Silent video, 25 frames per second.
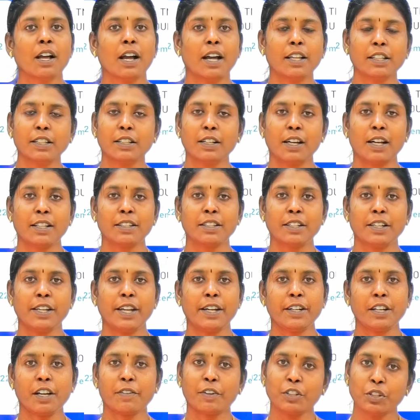அது அந்த
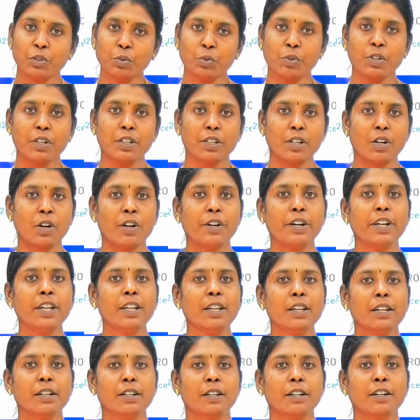டேட்டா வந்து உங்களுக்கு
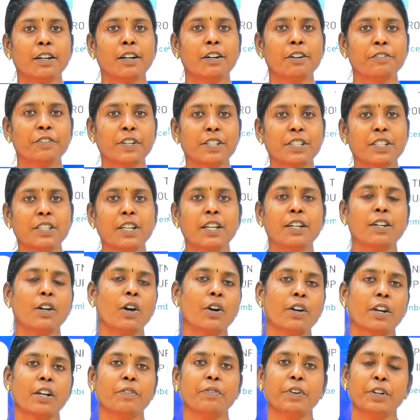ஆல்ரெடி ஃபர்ஸ்ட்
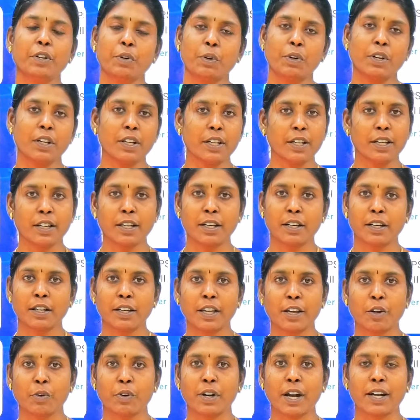இன்னாகரல் வீடியோவில்
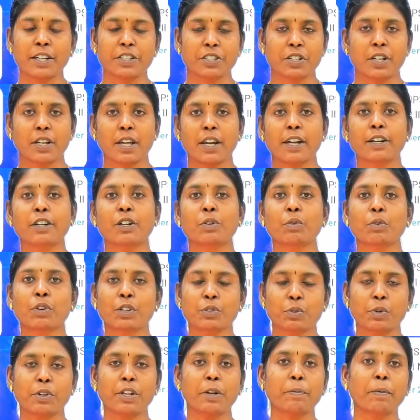எங்களோட அடிஷனல் டைரக்டர்
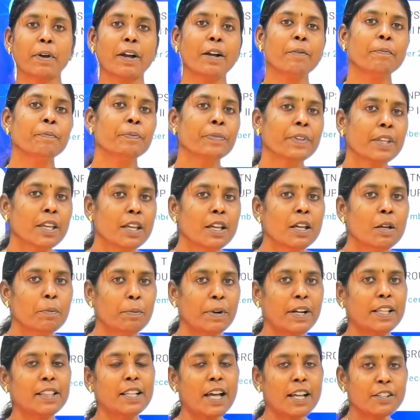உங்களுக்கு சொல்லியிருப்பாங்க
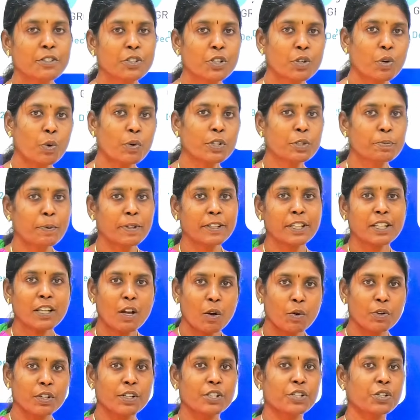பட் இந்த அஞ்சு கோர்ஸ் பற்றி
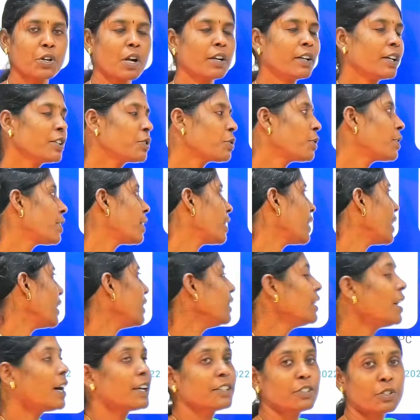நான் உங்களுக்கு ஷார்ட்டாக சொல்கிறேன்
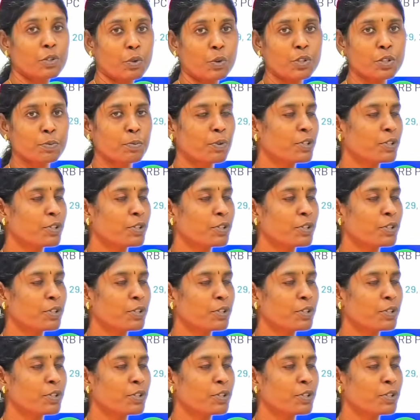எந்த அஞ்சு கோர்ஸ்